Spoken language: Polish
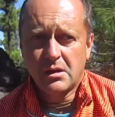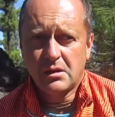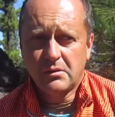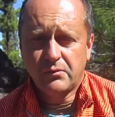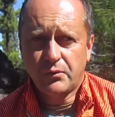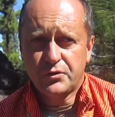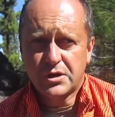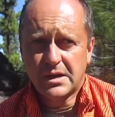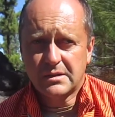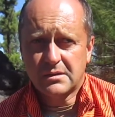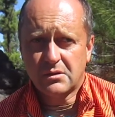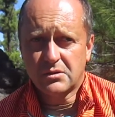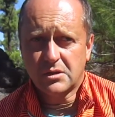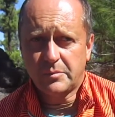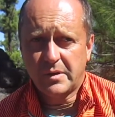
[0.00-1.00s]
Wówczas
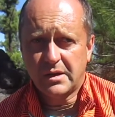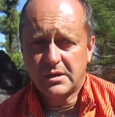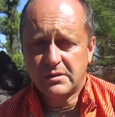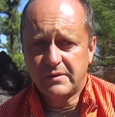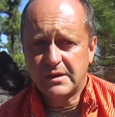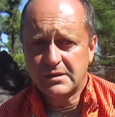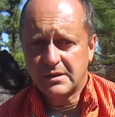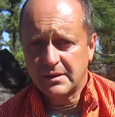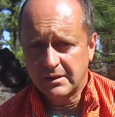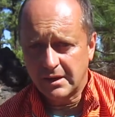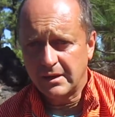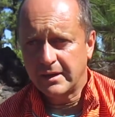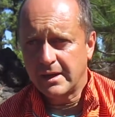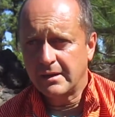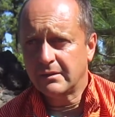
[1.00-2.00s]
osoba jest więcej
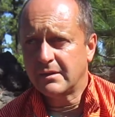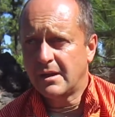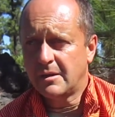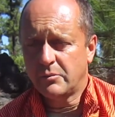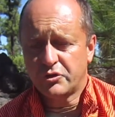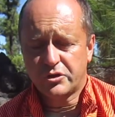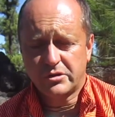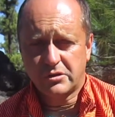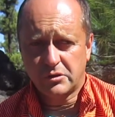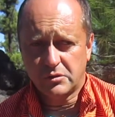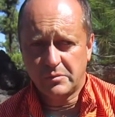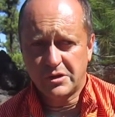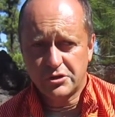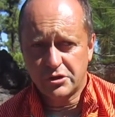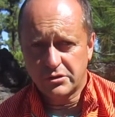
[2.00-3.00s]
inteligentna, może
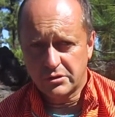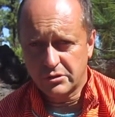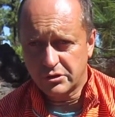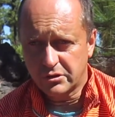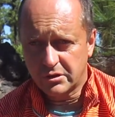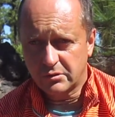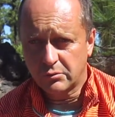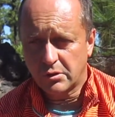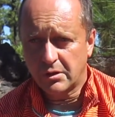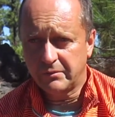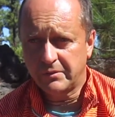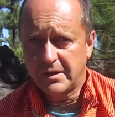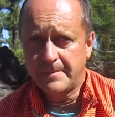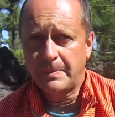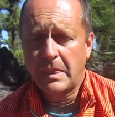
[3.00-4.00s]
zrozumieć życie
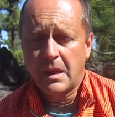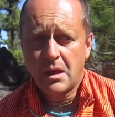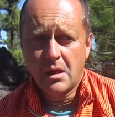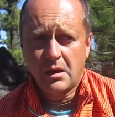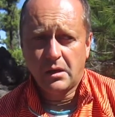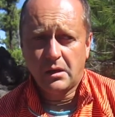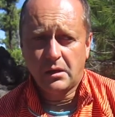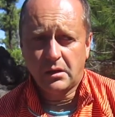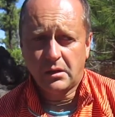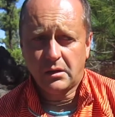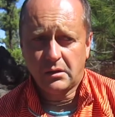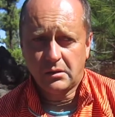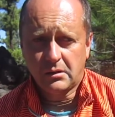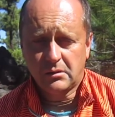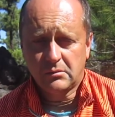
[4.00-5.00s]
duchowe.
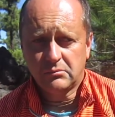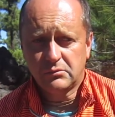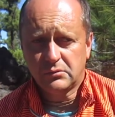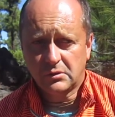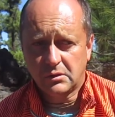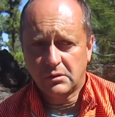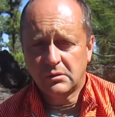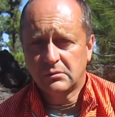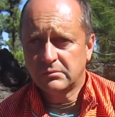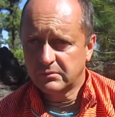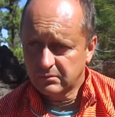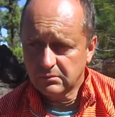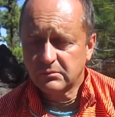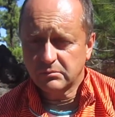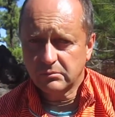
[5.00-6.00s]
No,
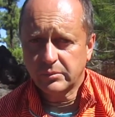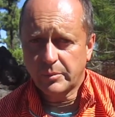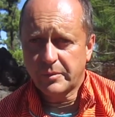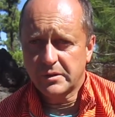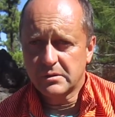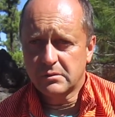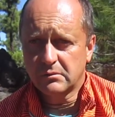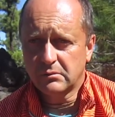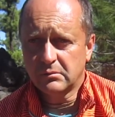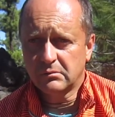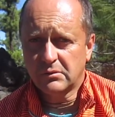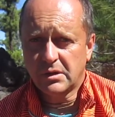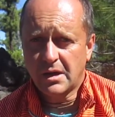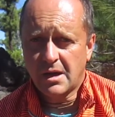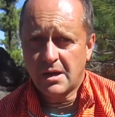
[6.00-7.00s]
po prostu
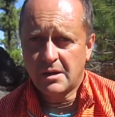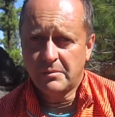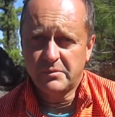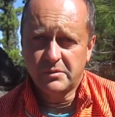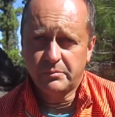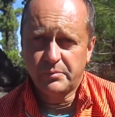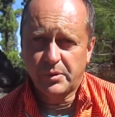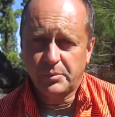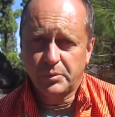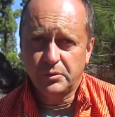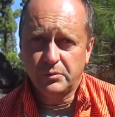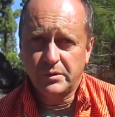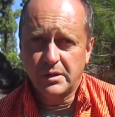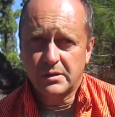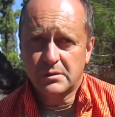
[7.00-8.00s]
ja
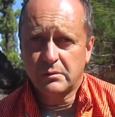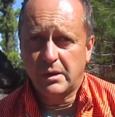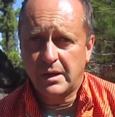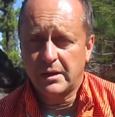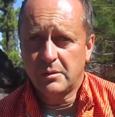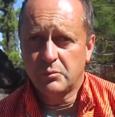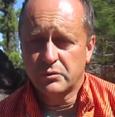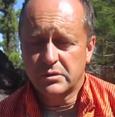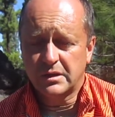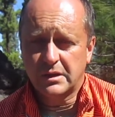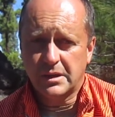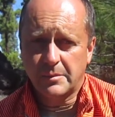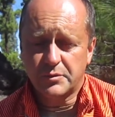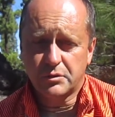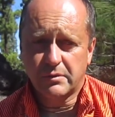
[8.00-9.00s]
proponuję słuchanie muzyki
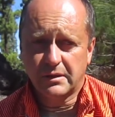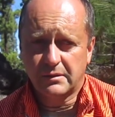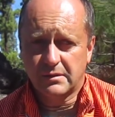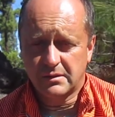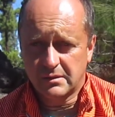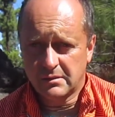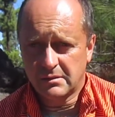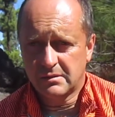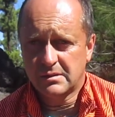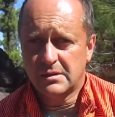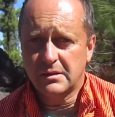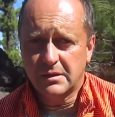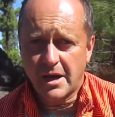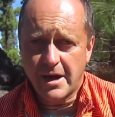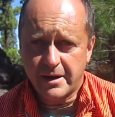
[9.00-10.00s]
na przykład e,
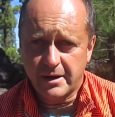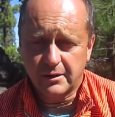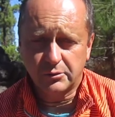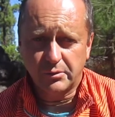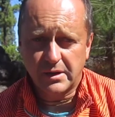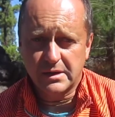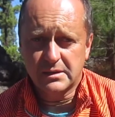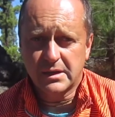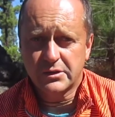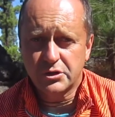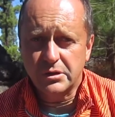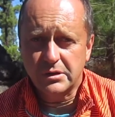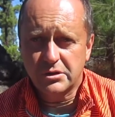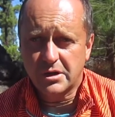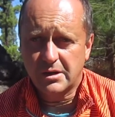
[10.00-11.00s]
sitara, która jest
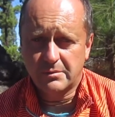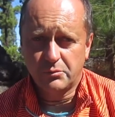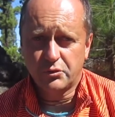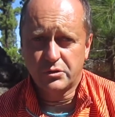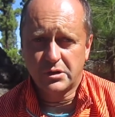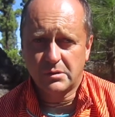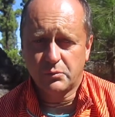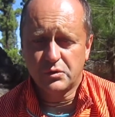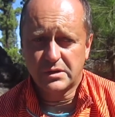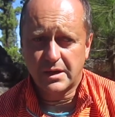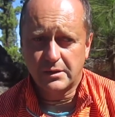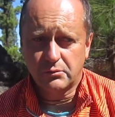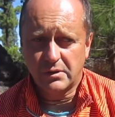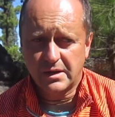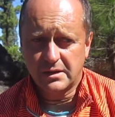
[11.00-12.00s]
lecznicza,
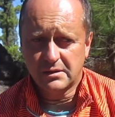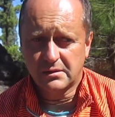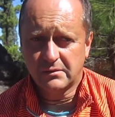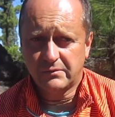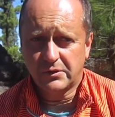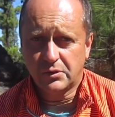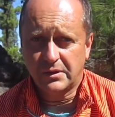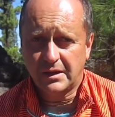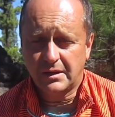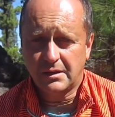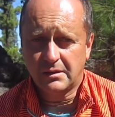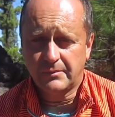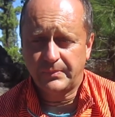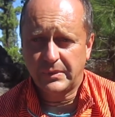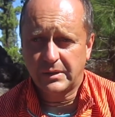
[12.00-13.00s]
muzyka, która jest wykonana